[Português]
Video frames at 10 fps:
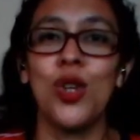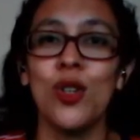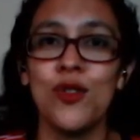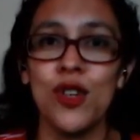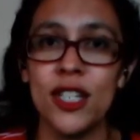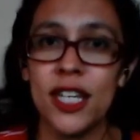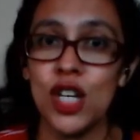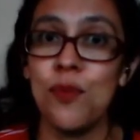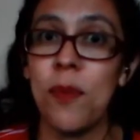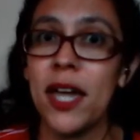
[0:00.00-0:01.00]
Todos
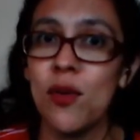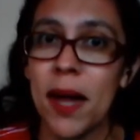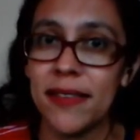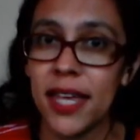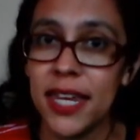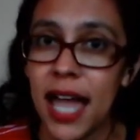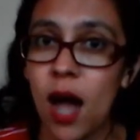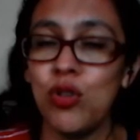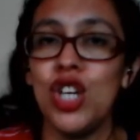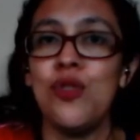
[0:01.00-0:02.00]
vocês peguem o
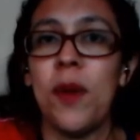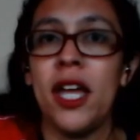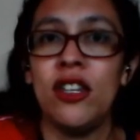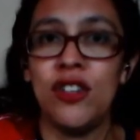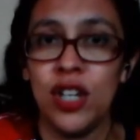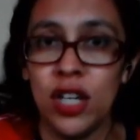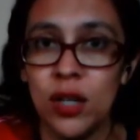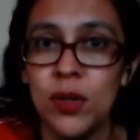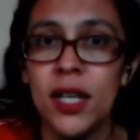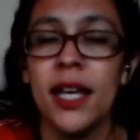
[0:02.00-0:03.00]
material
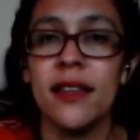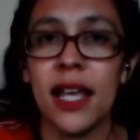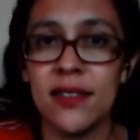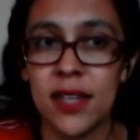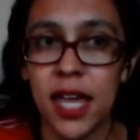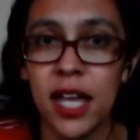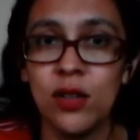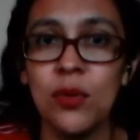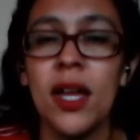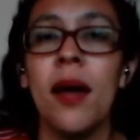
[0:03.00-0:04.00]
despertinho, tá
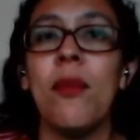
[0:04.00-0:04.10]
certo?